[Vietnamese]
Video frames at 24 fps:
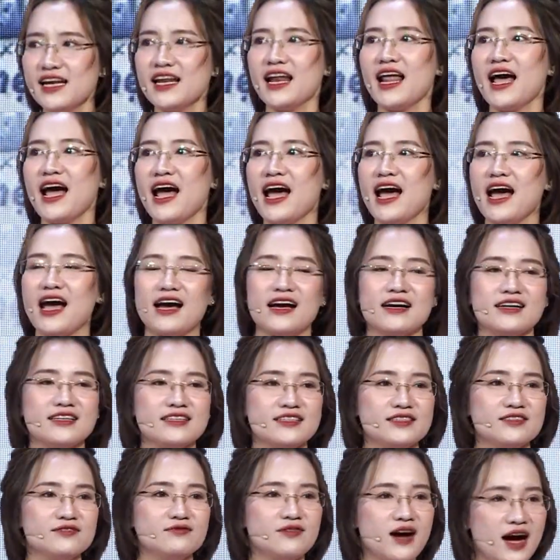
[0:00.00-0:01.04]
là
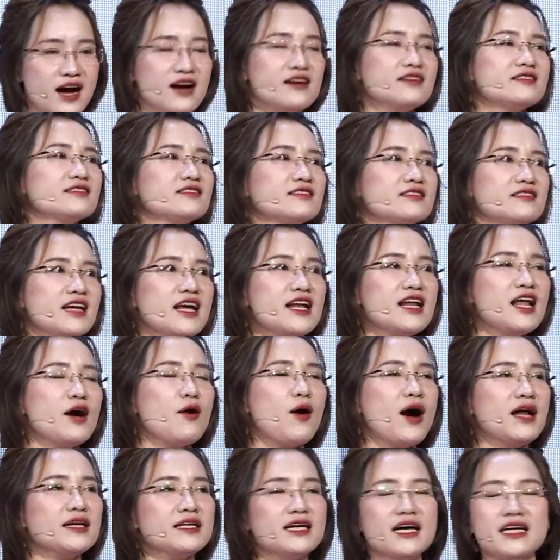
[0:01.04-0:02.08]
vâng, rất là
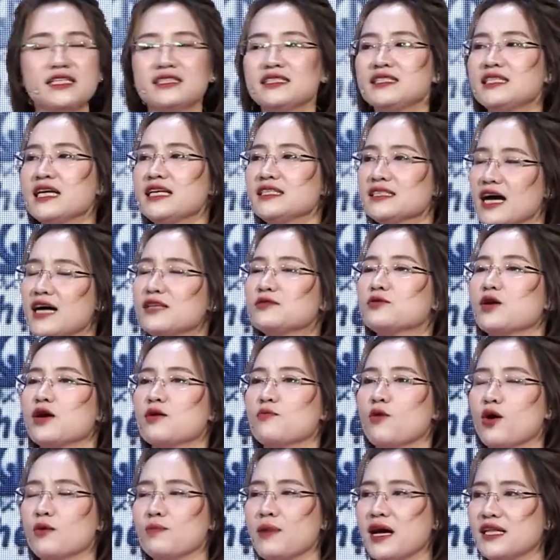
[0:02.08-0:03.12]
hoan nghênh tinh thần của
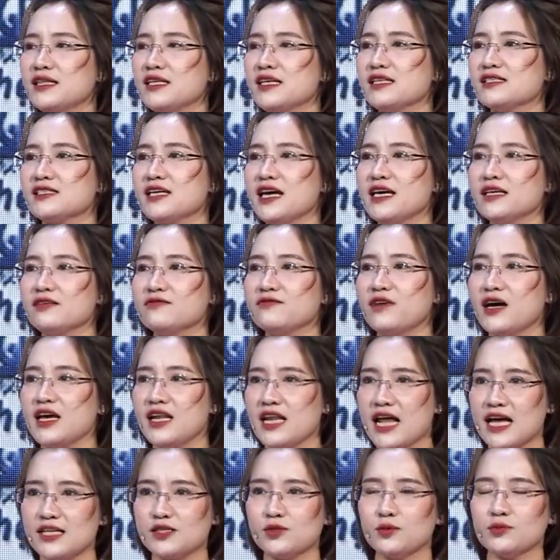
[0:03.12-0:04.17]
bốn bạn thí sinh. Vậy
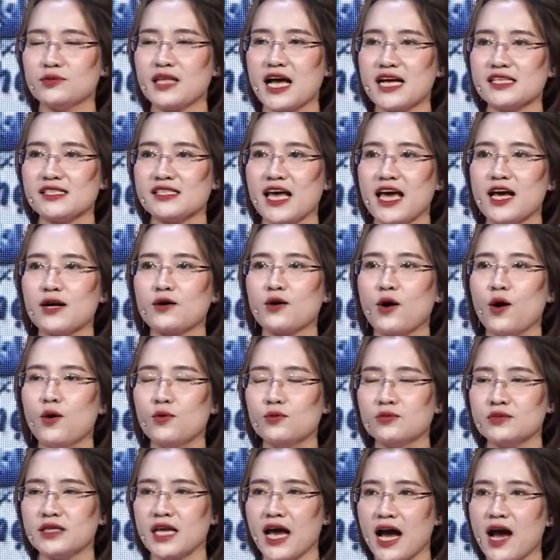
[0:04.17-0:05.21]
là chúng ta sẽ
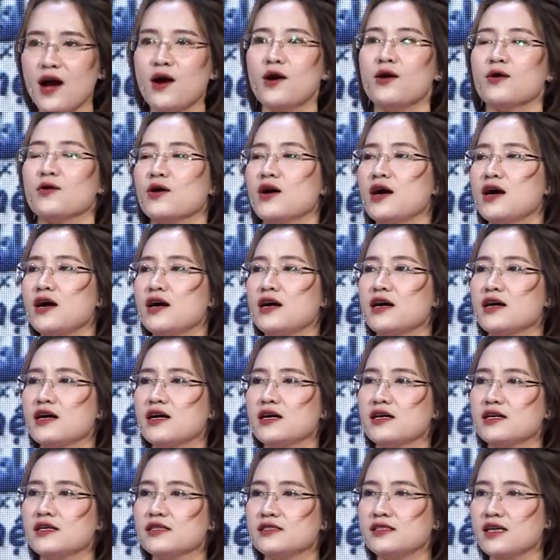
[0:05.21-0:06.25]
cùng nhau
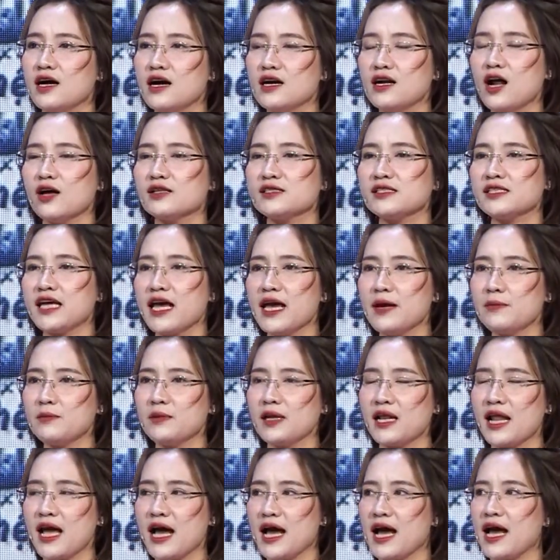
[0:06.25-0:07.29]
chờ đón xem
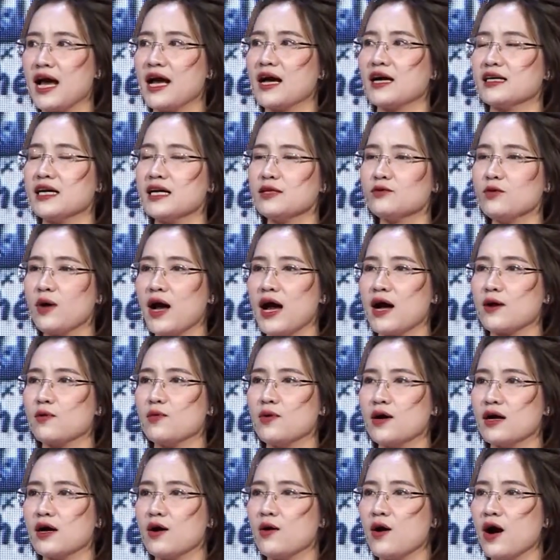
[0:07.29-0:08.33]
là kết quả
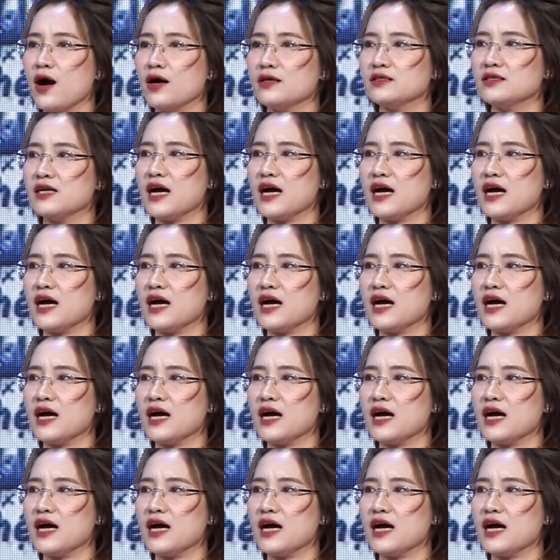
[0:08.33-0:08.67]
của câu hỏi thứ